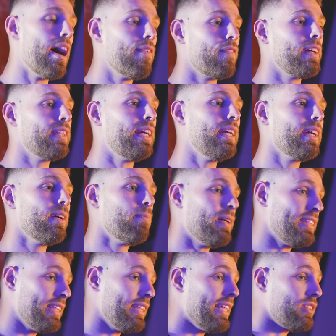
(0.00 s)
afin d'aller
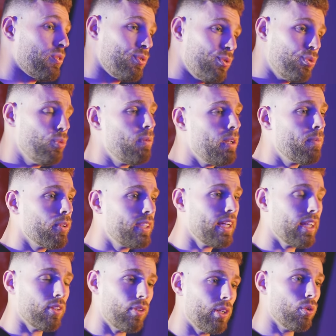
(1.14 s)
passer des tests
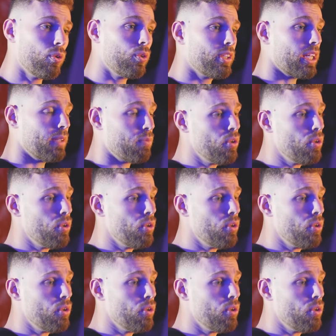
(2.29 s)
supplémentaires dans les locaux de Red